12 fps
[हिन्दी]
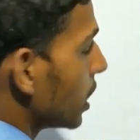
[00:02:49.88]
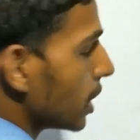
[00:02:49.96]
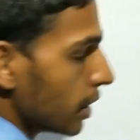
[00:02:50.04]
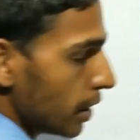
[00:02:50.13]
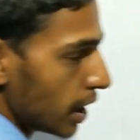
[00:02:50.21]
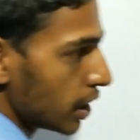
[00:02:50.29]

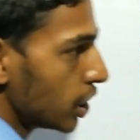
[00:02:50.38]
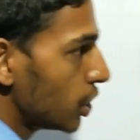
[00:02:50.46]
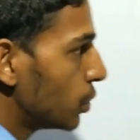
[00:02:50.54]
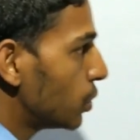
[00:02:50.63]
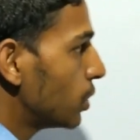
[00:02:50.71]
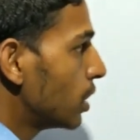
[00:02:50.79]
रखे
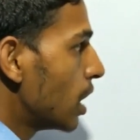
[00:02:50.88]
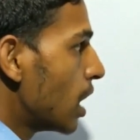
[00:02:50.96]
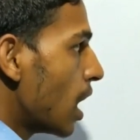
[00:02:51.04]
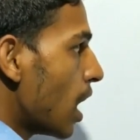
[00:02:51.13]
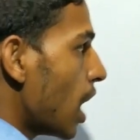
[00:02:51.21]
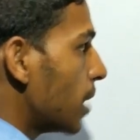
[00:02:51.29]
हो
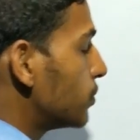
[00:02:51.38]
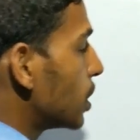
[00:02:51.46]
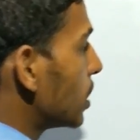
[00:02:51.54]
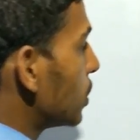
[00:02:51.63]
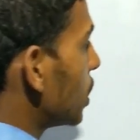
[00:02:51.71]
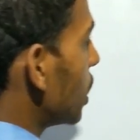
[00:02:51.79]
हम
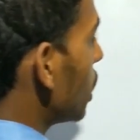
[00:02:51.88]
जानते हैं